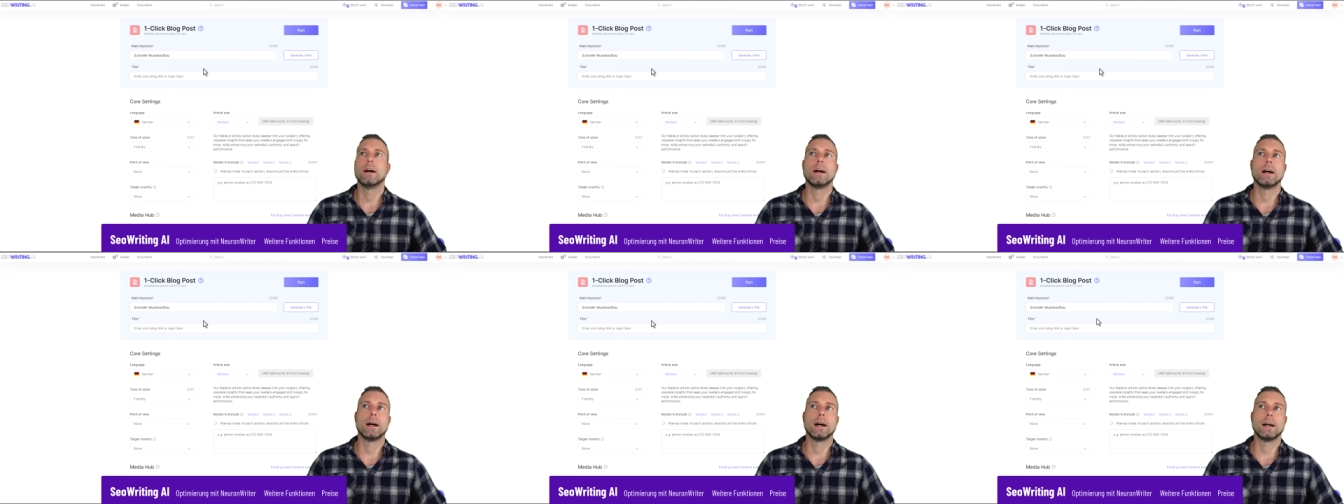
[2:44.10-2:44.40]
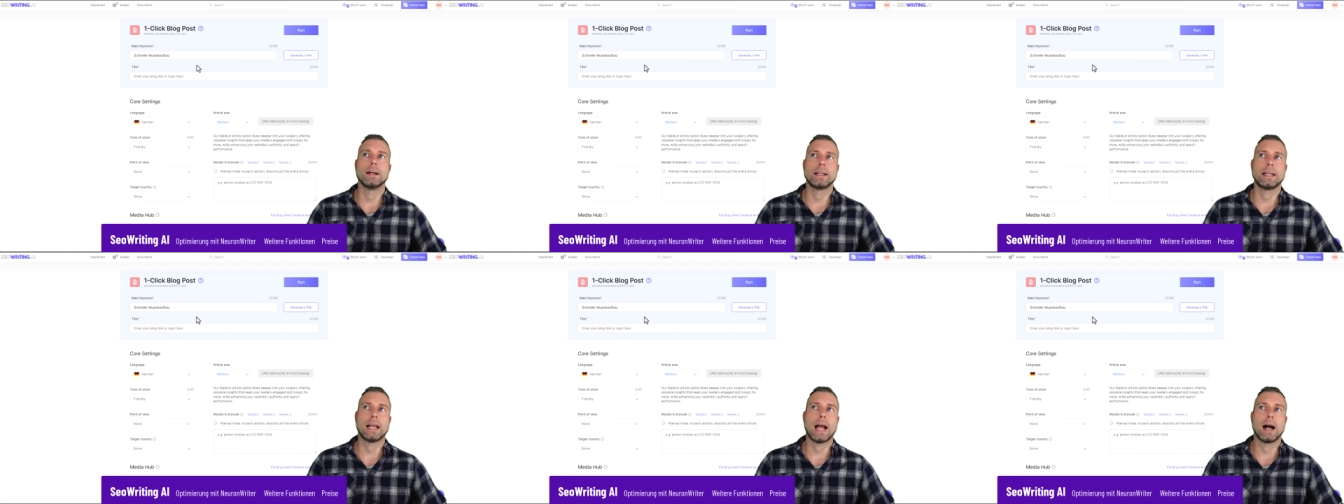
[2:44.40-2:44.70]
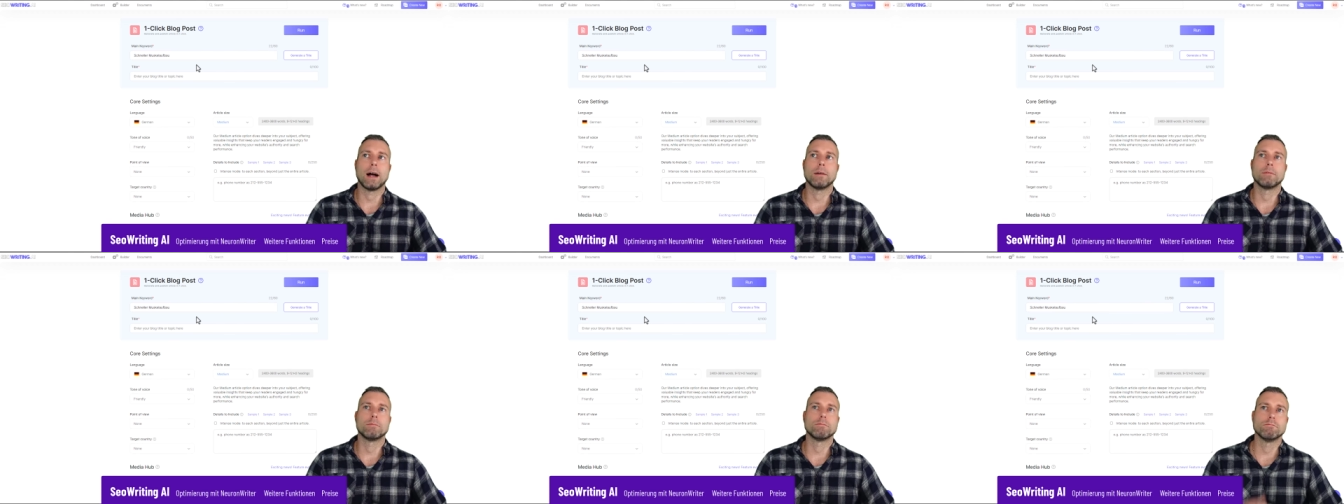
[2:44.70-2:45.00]
äh,
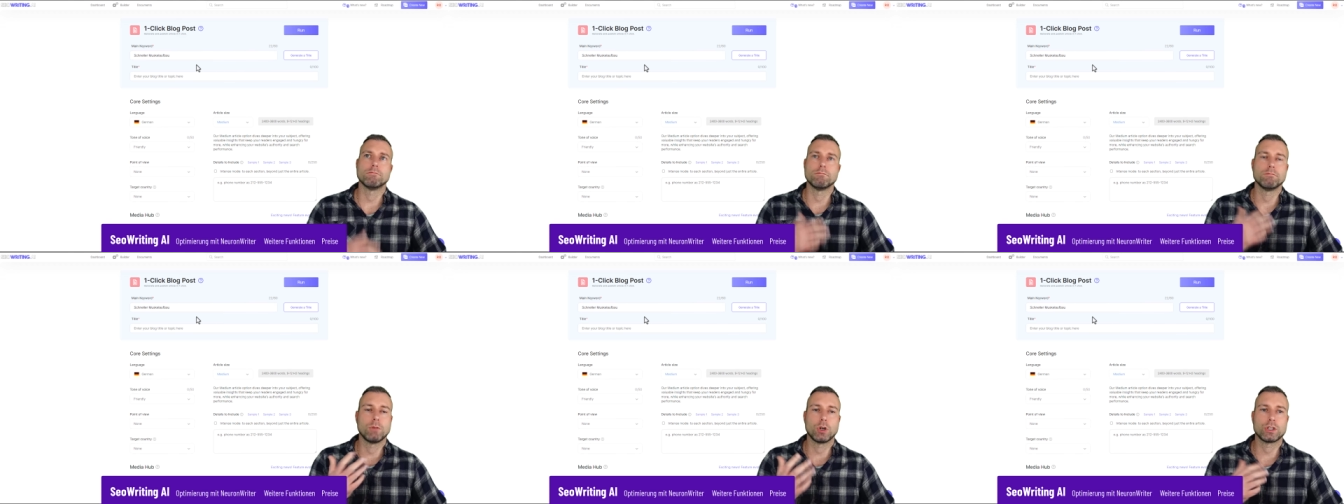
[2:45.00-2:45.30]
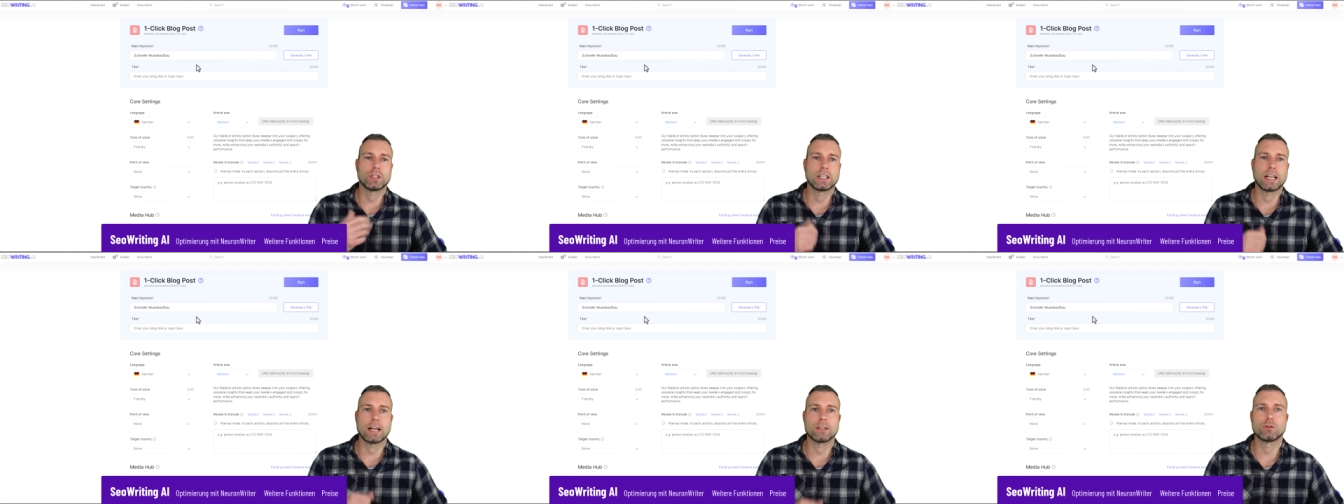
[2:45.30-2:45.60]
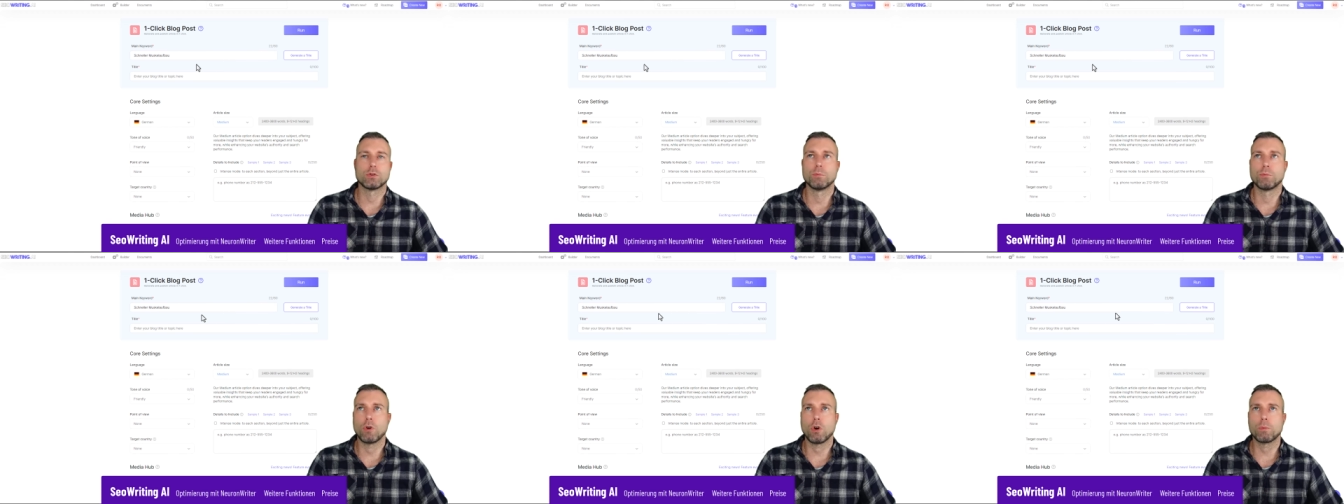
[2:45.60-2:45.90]
ja, möchte
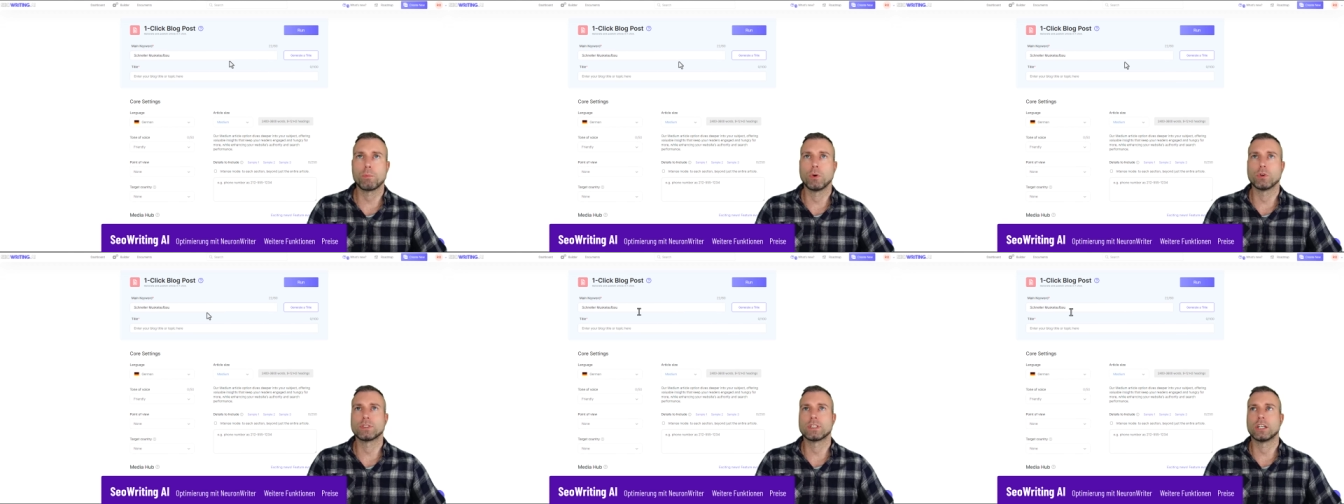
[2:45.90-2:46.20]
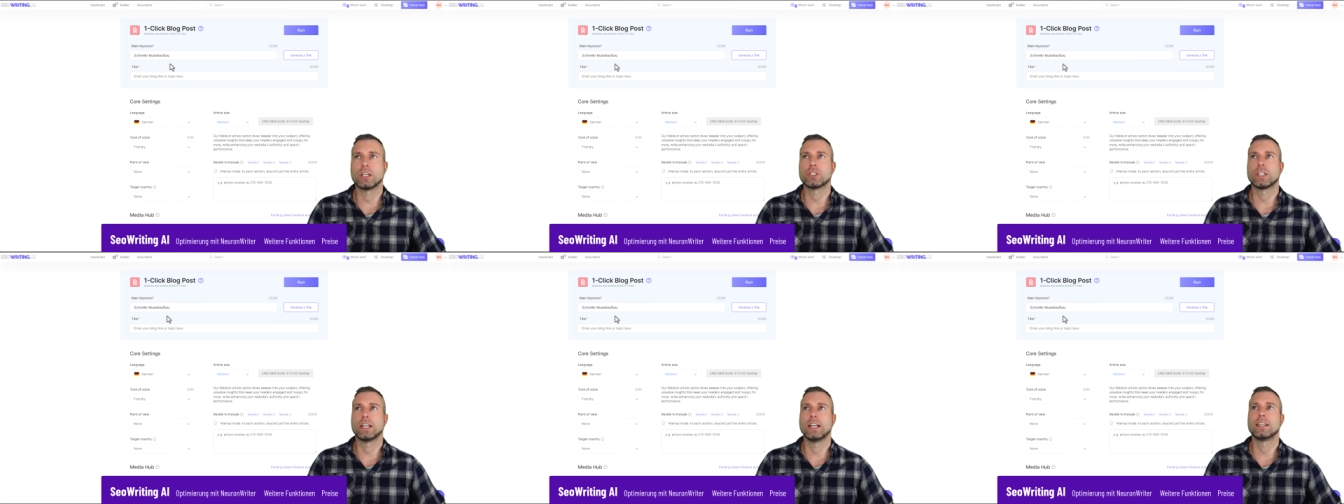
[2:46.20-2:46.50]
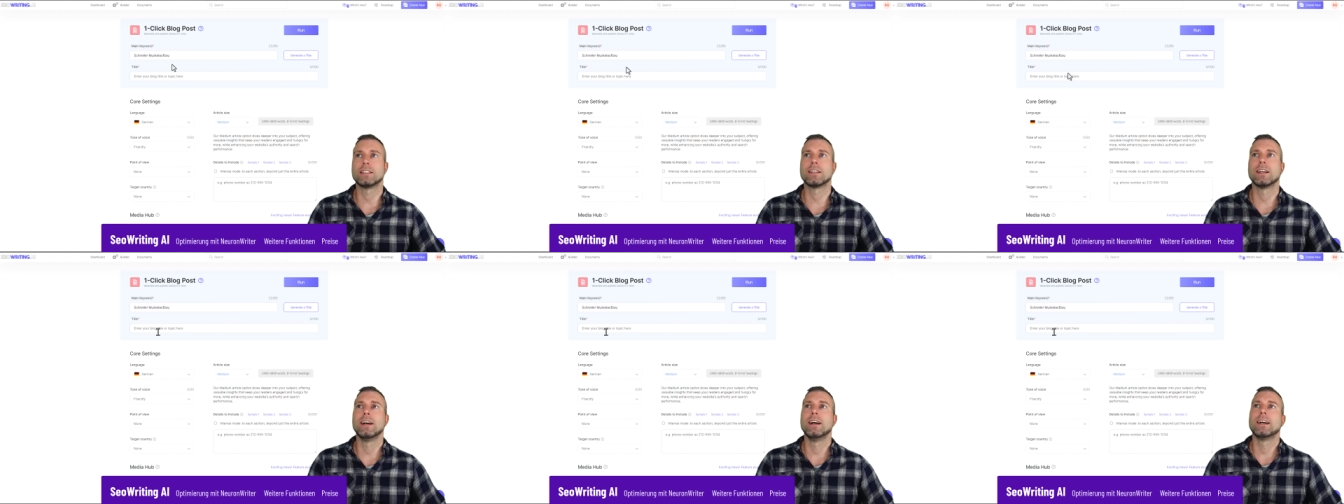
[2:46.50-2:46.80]
dazu einen Blogpost
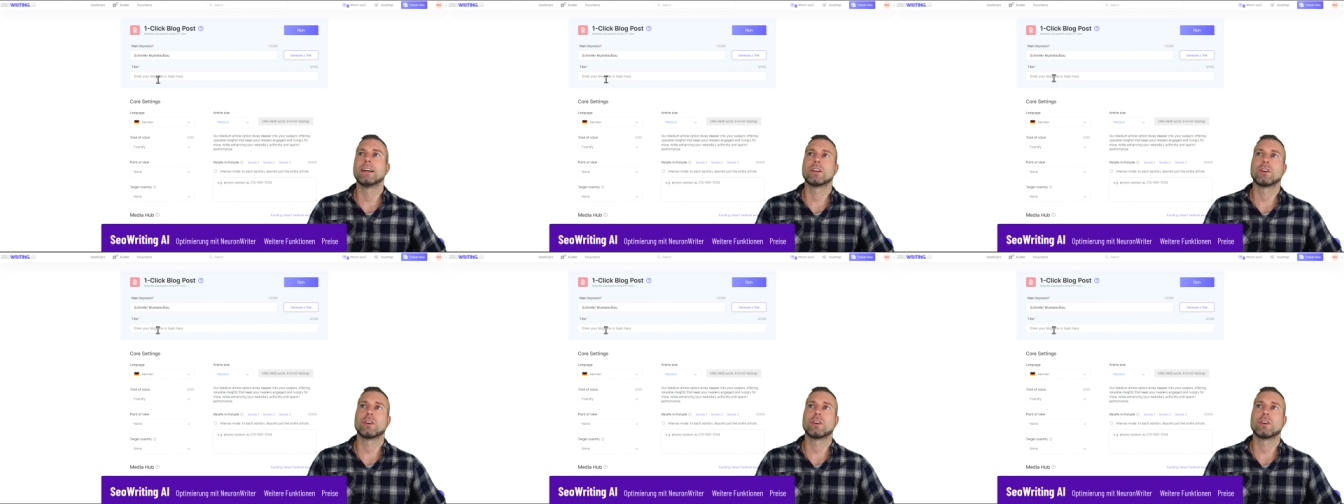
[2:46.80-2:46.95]
erstellen,